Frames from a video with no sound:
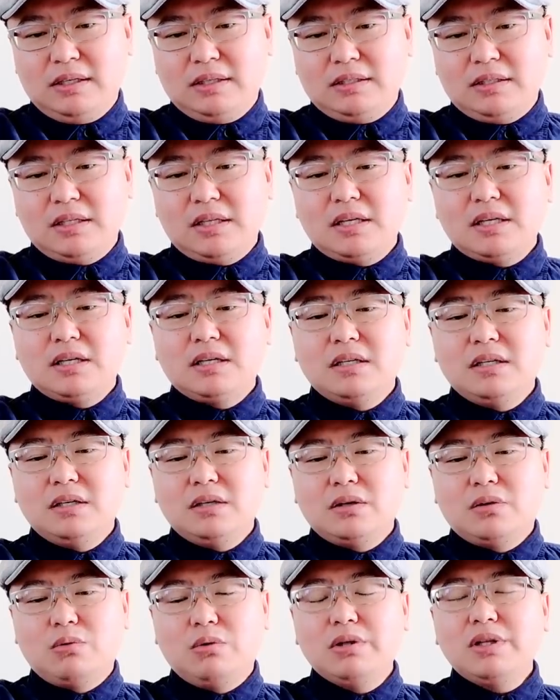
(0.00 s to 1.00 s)
现在这
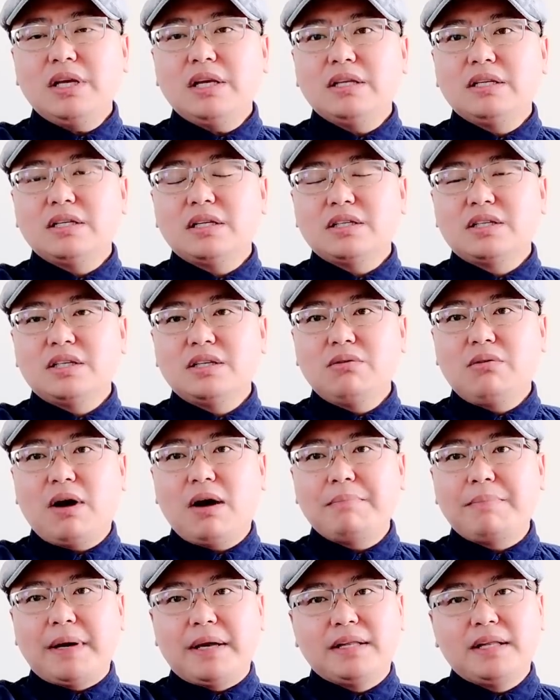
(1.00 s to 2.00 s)
个国内像清
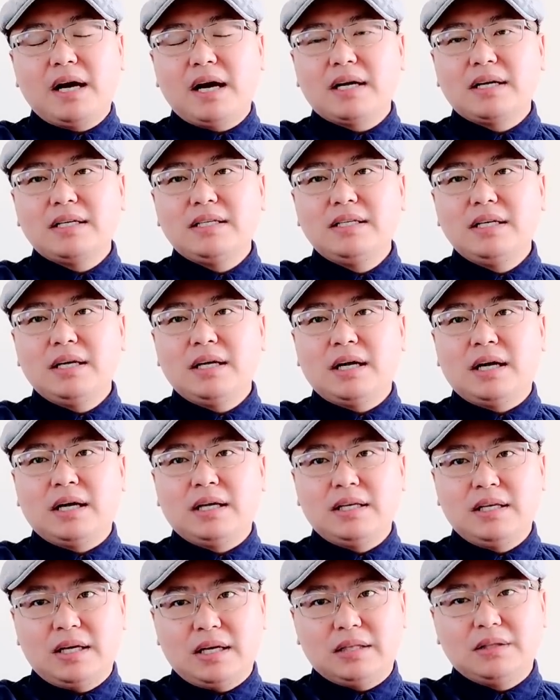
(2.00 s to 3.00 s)
华、北大这些
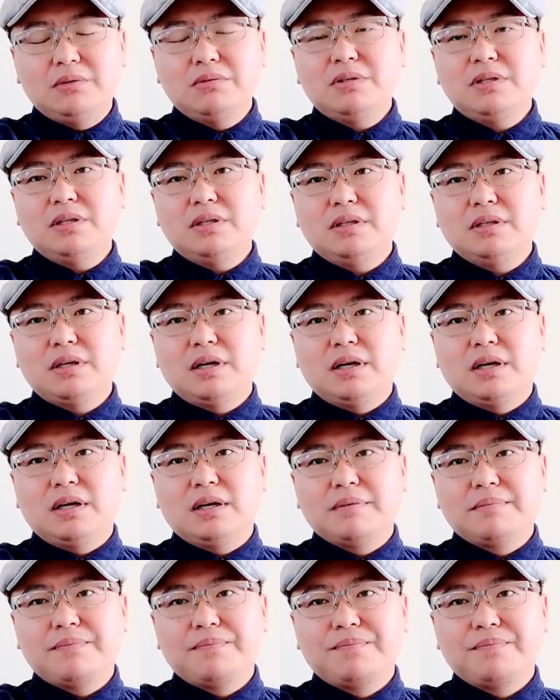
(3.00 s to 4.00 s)
啊，也都是
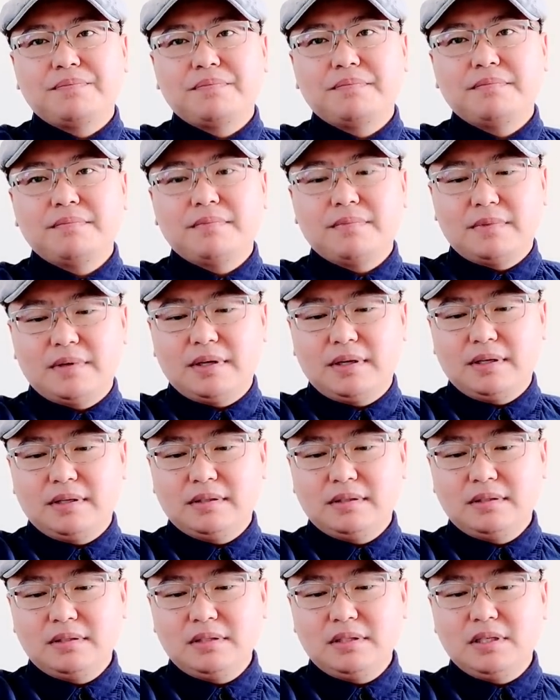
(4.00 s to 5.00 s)
啊，
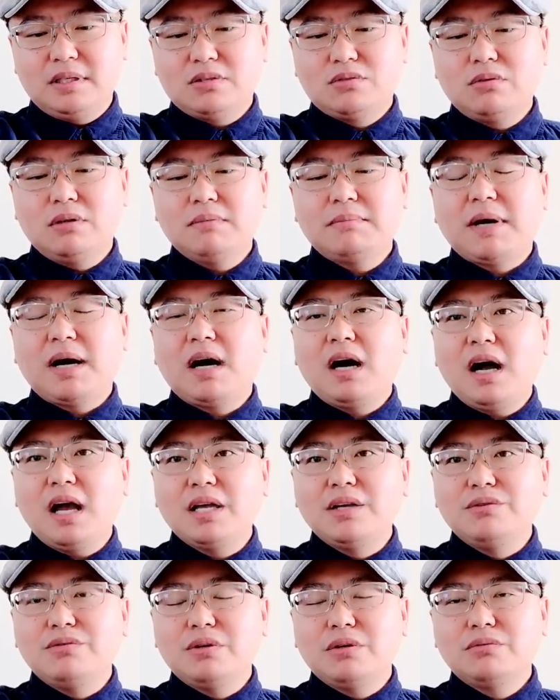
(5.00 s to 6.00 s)
自己说嘛，
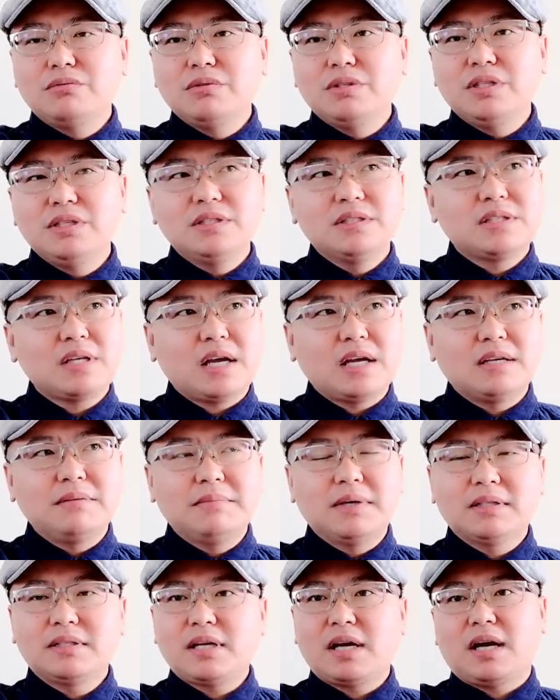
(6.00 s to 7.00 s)
汉学中心在什
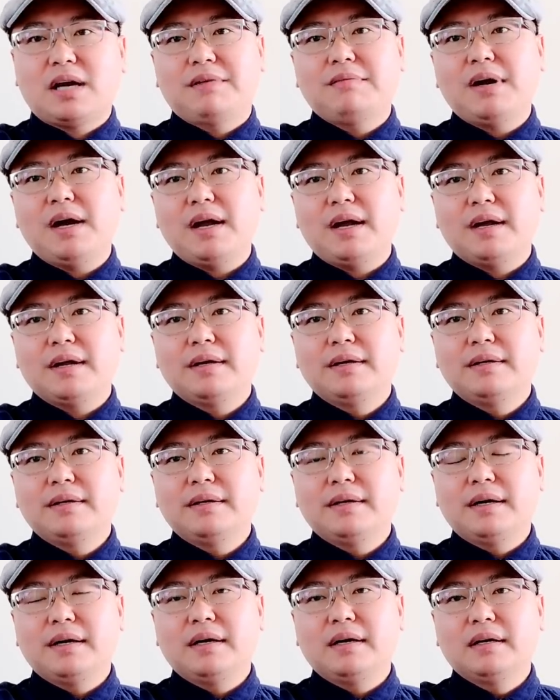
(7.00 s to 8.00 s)
么，在海外
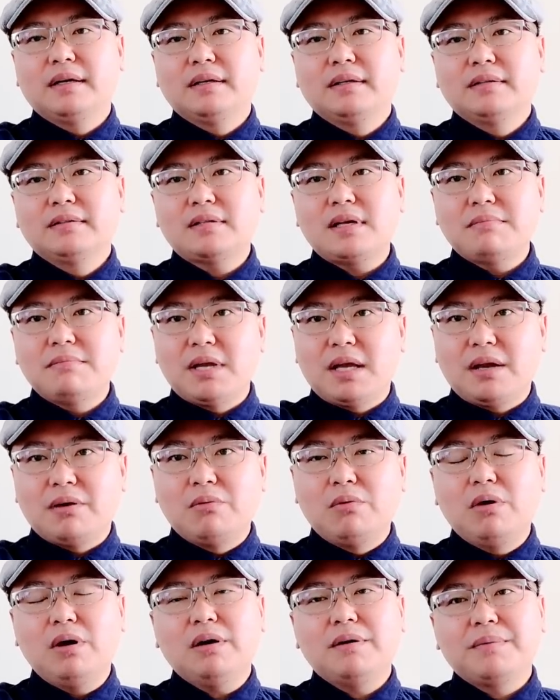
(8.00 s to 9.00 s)
啊，在美
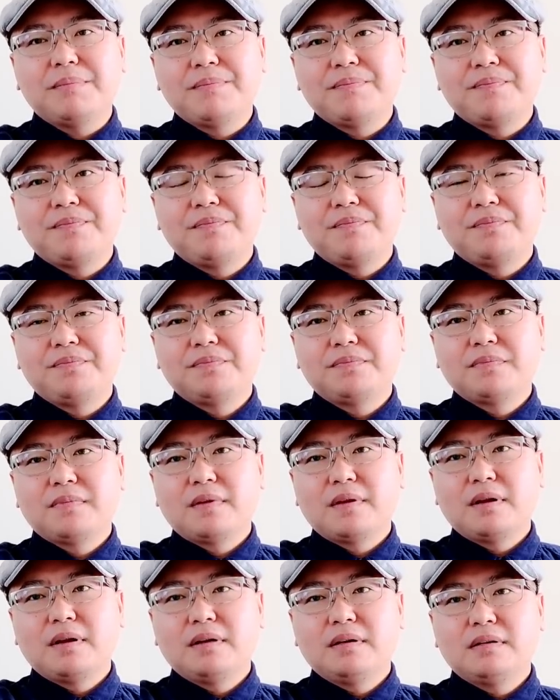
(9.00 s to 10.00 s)
国。
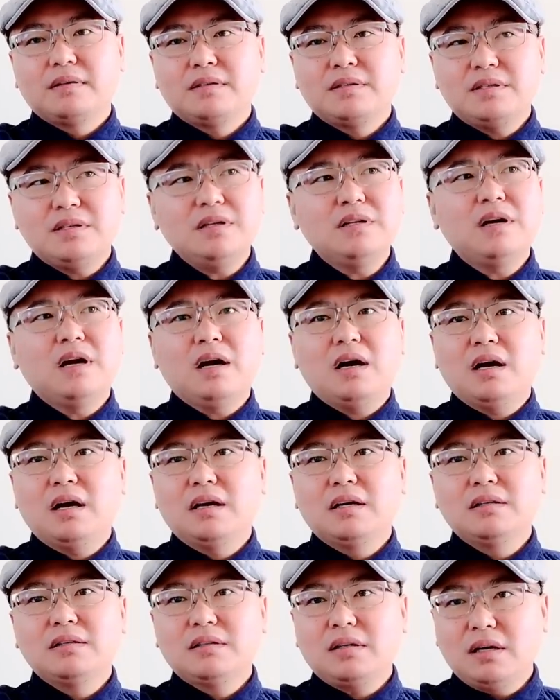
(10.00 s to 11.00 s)
是
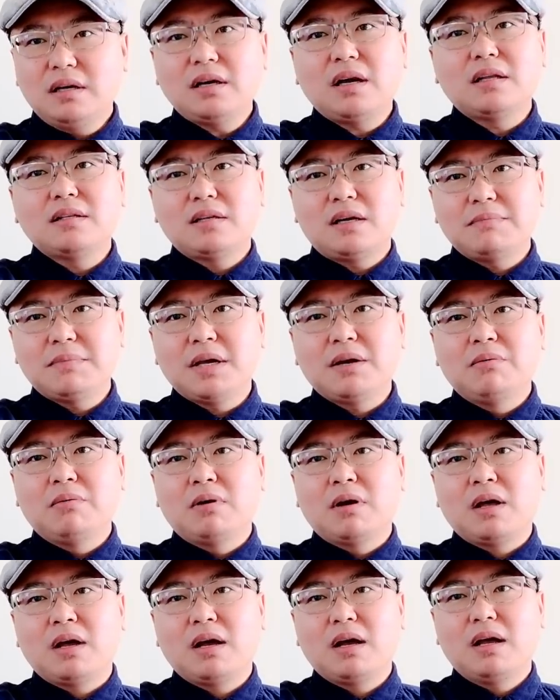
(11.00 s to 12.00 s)
啊，当然在美
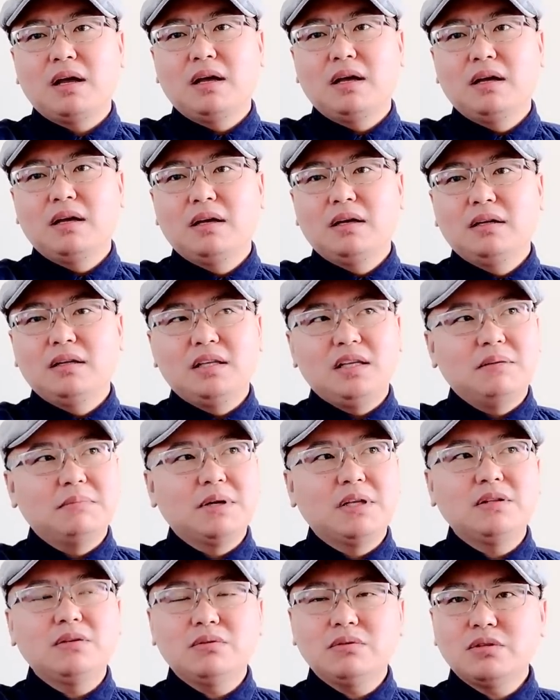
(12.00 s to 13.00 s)
国了。你
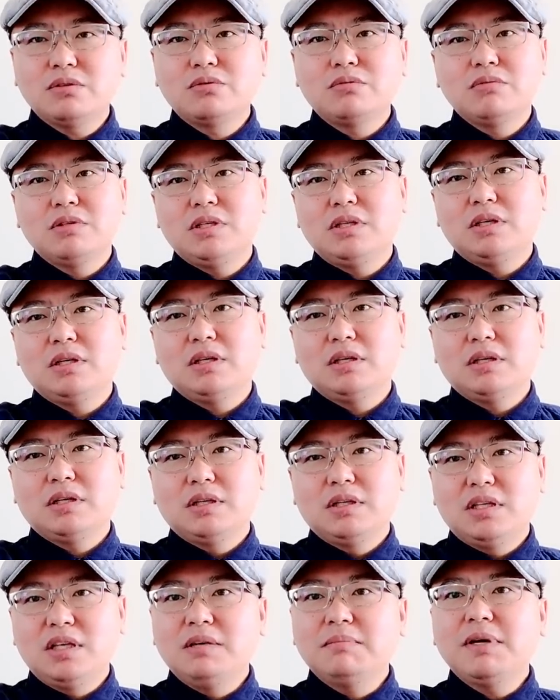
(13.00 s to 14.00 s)
们都是中心，
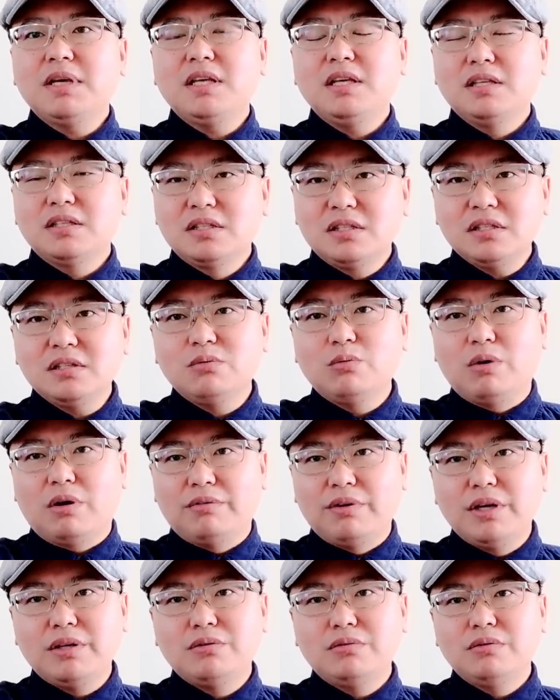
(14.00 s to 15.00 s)
你们以自
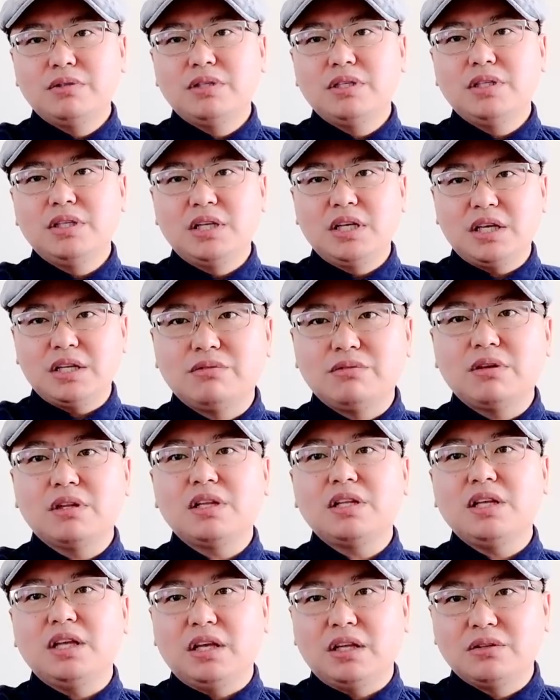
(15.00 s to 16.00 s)
我为中心，觉
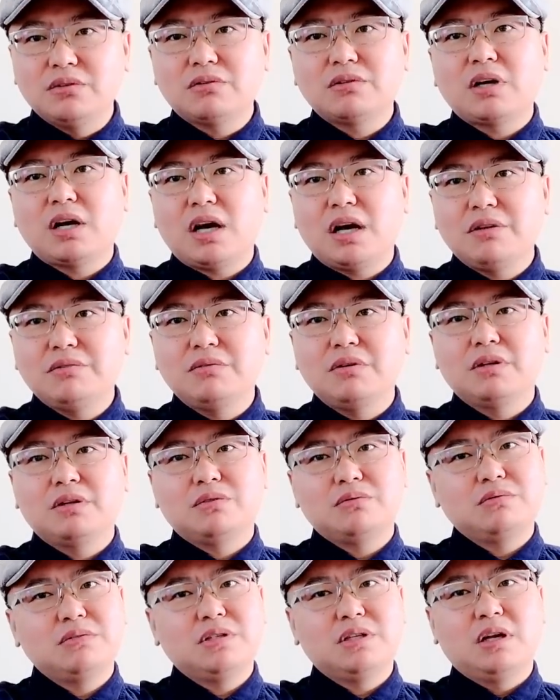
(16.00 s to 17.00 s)
得你就是汉学
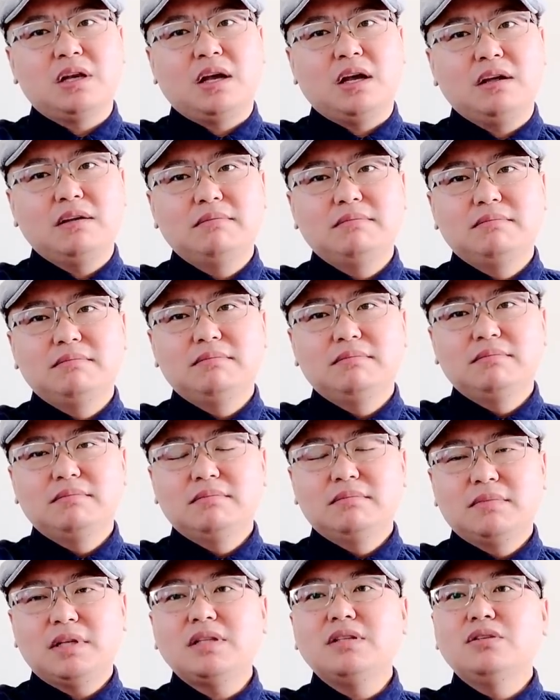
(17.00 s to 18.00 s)
的中心了，
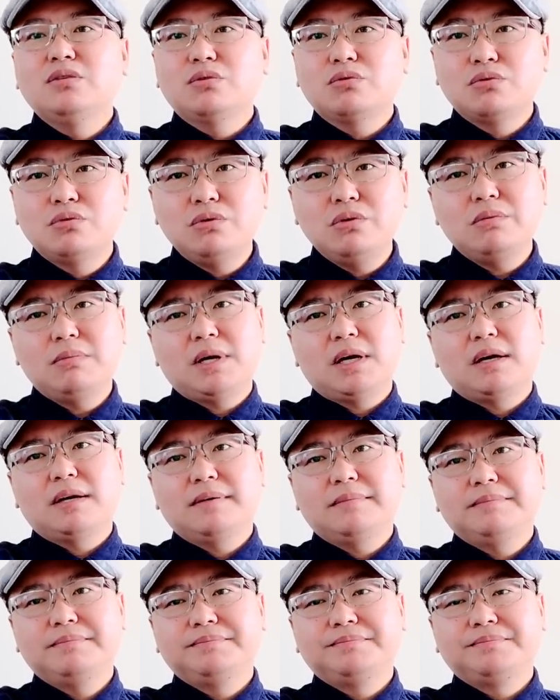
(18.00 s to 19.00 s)
那你就去吧。